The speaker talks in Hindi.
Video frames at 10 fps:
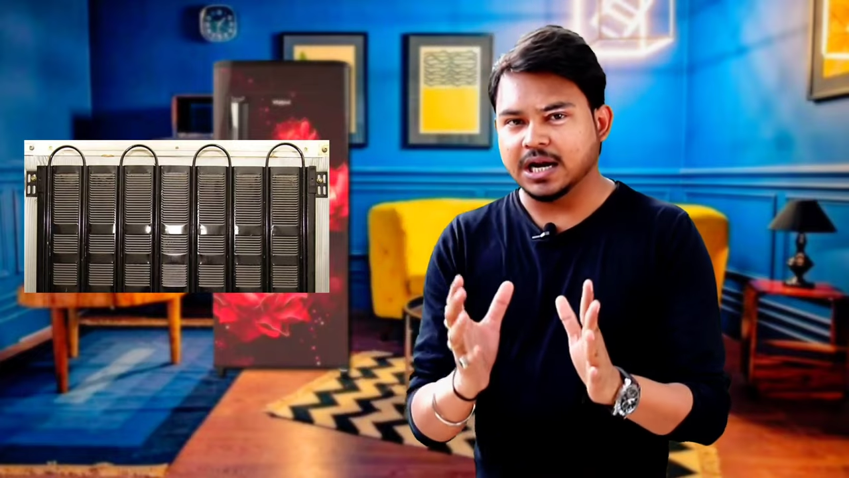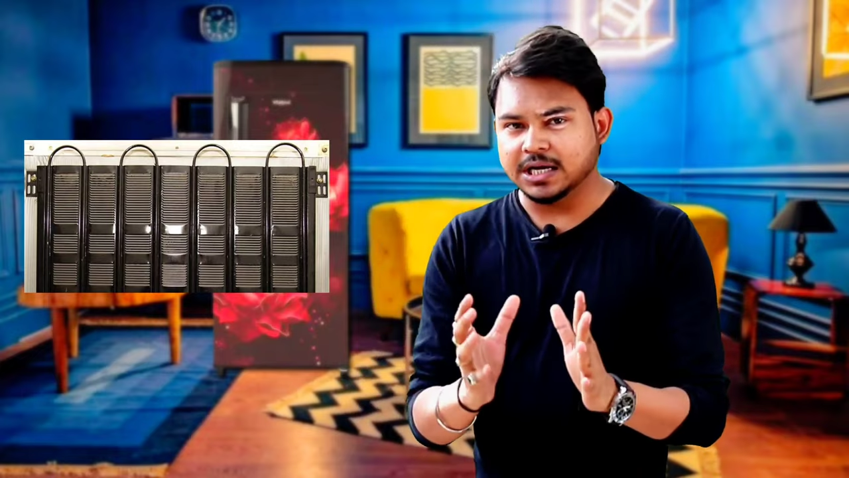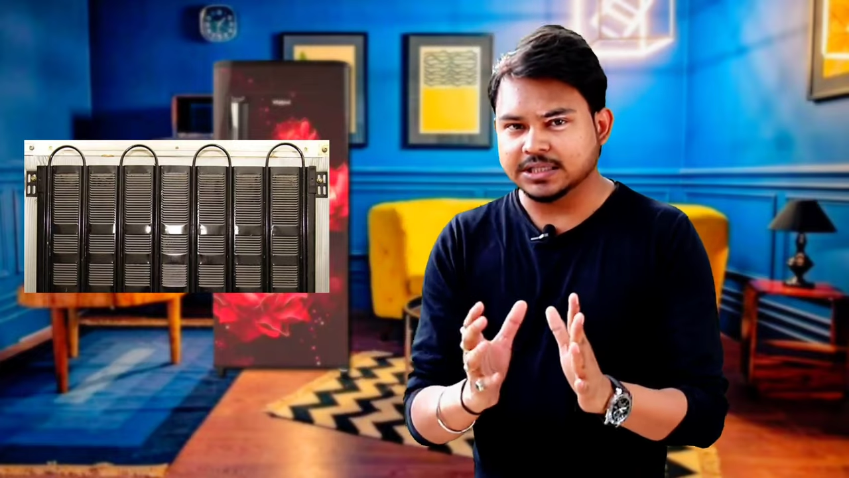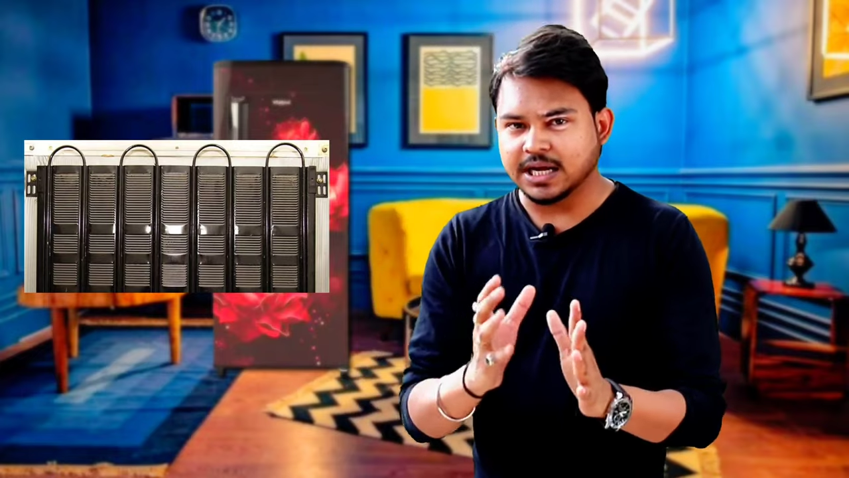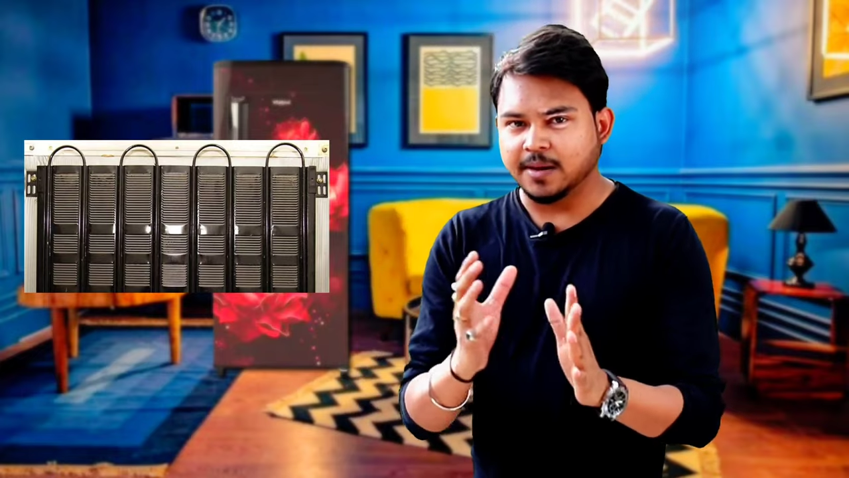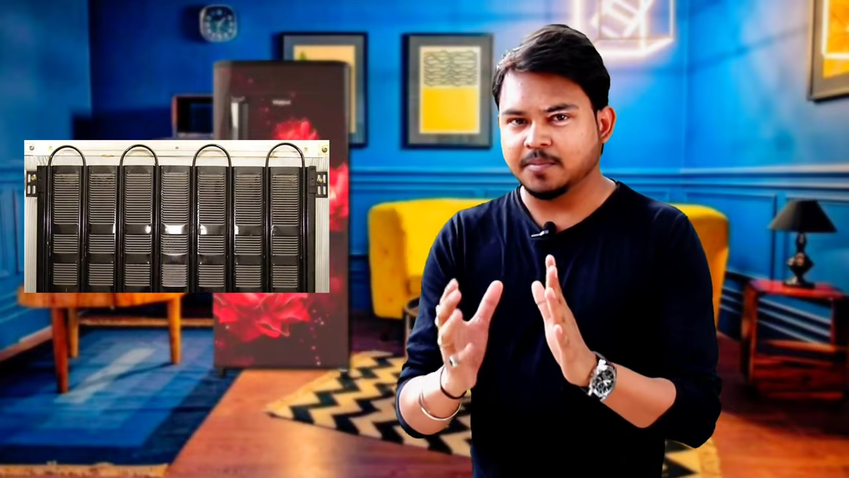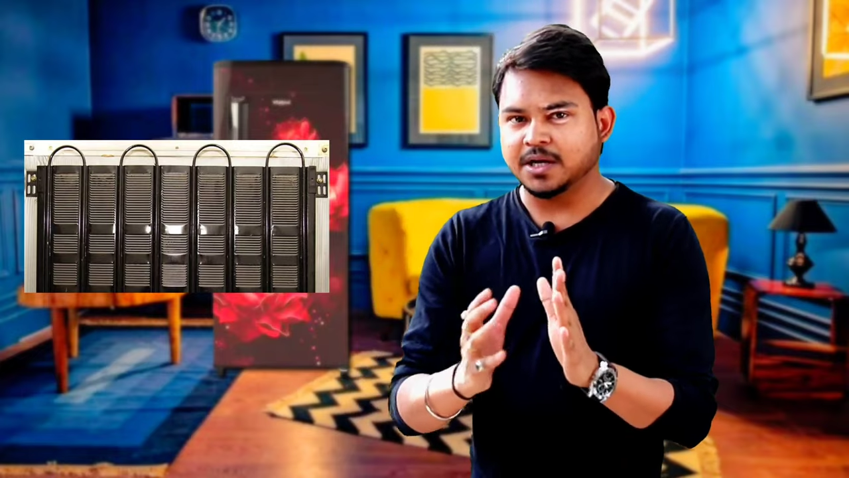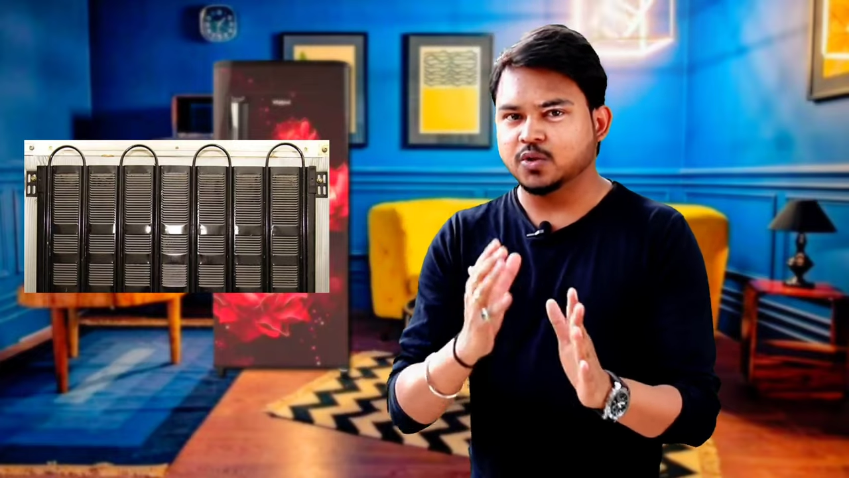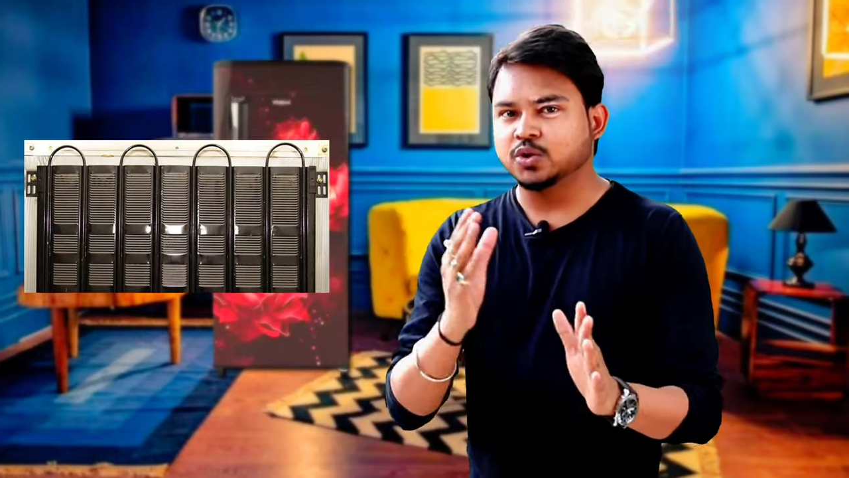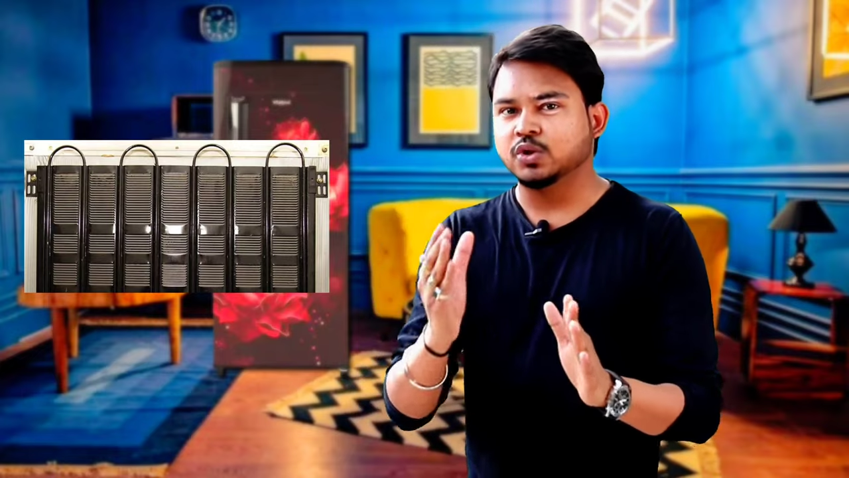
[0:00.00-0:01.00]
अलग टाइप
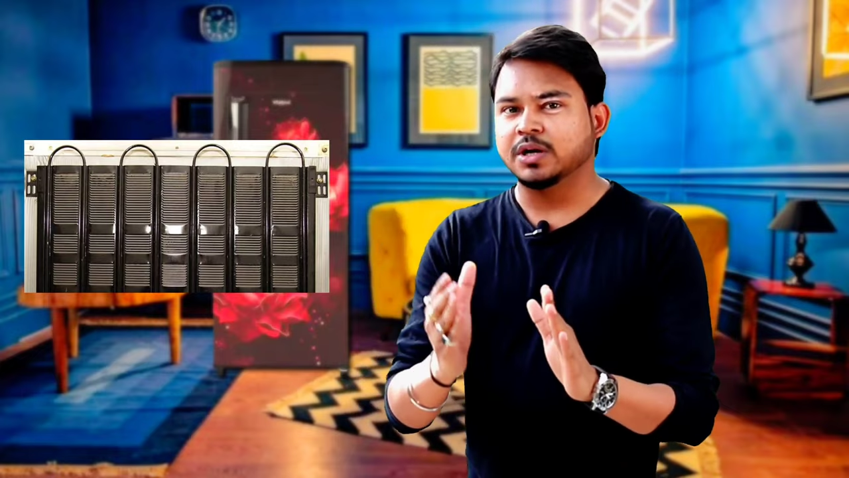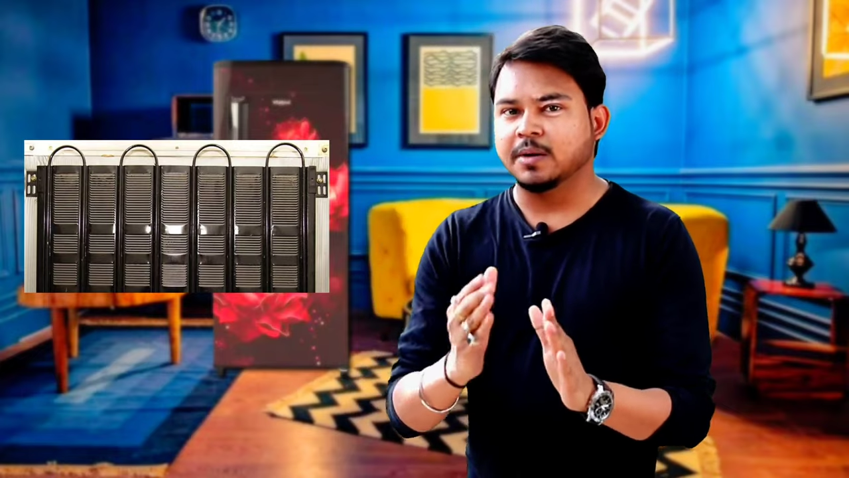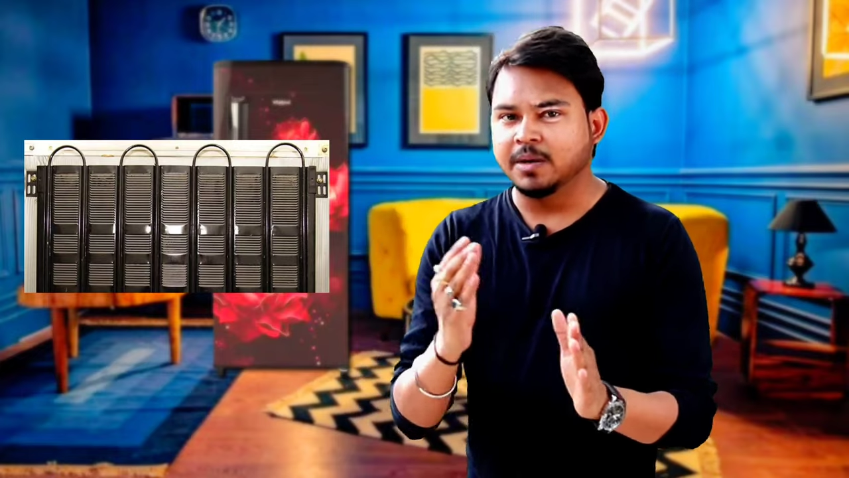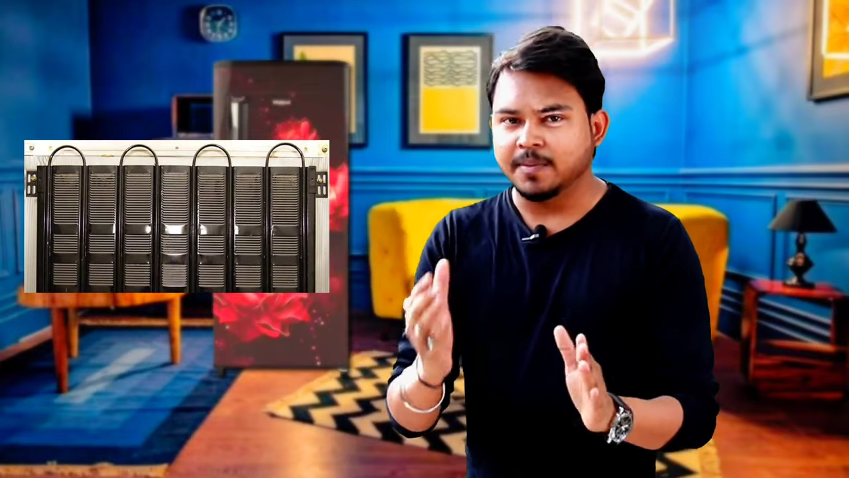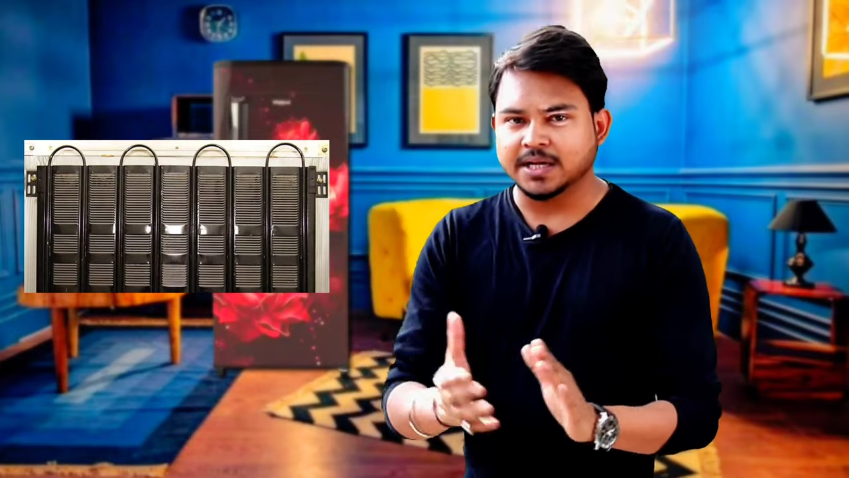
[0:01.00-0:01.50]
का दोस्तों नमी